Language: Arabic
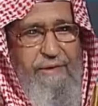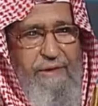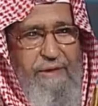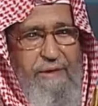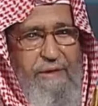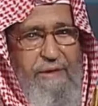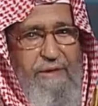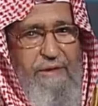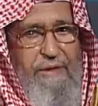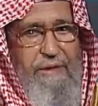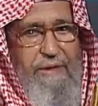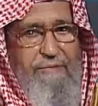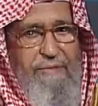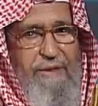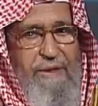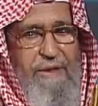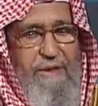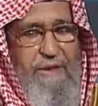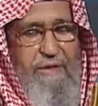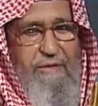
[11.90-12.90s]
فيها
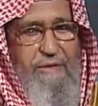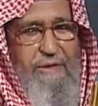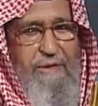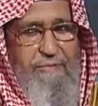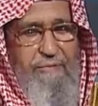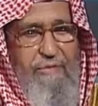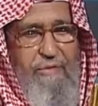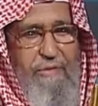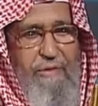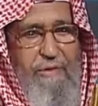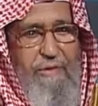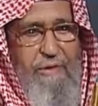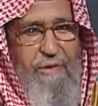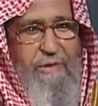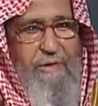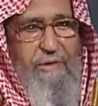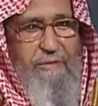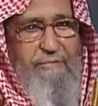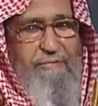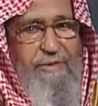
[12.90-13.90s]
إنما يمر
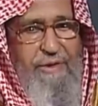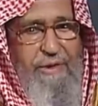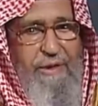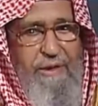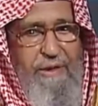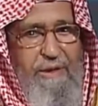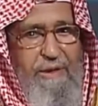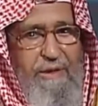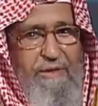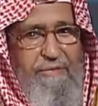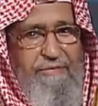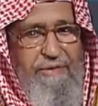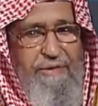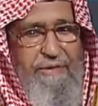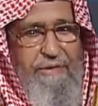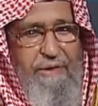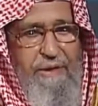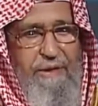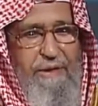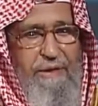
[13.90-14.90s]
بها
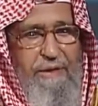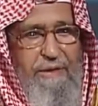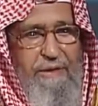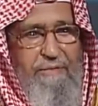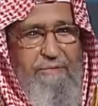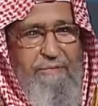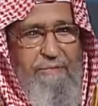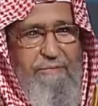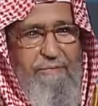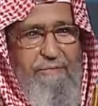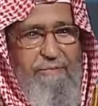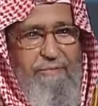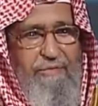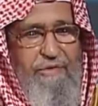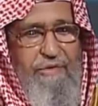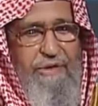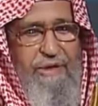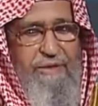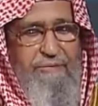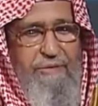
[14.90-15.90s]
في طريقهم
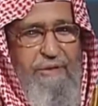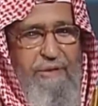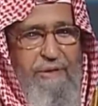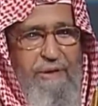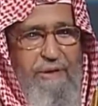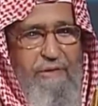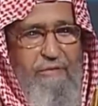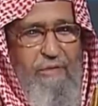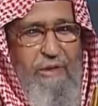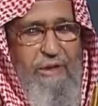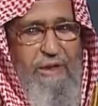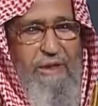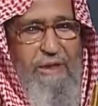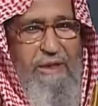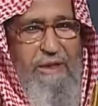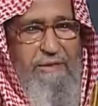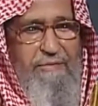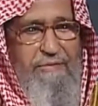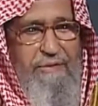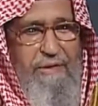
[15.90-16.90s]
معتبرا
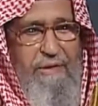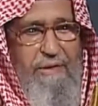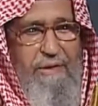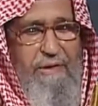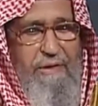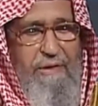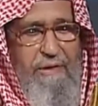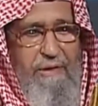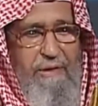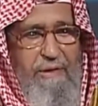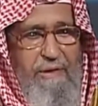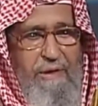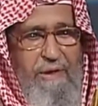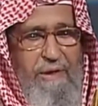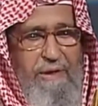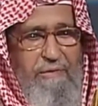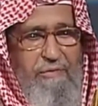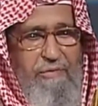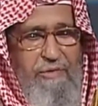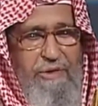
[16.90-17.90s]
وخائفا
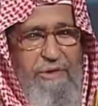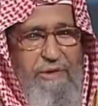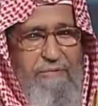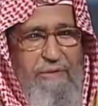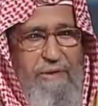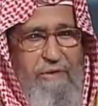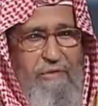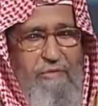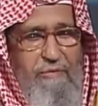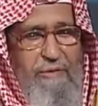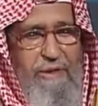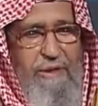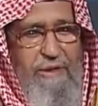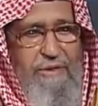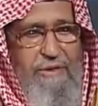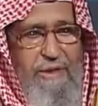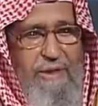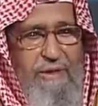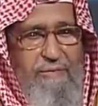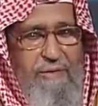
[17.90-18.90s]
أن يصيبه ما
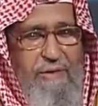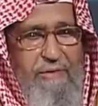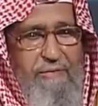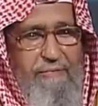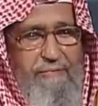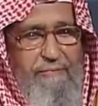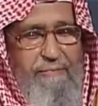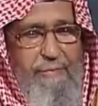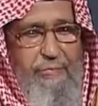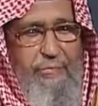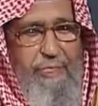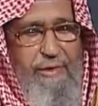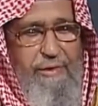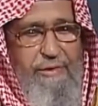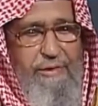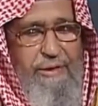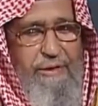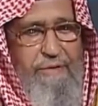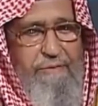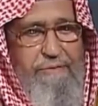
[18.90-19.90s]
أصابهم
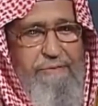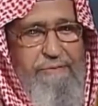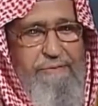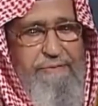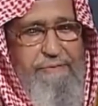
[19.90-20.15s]
نعم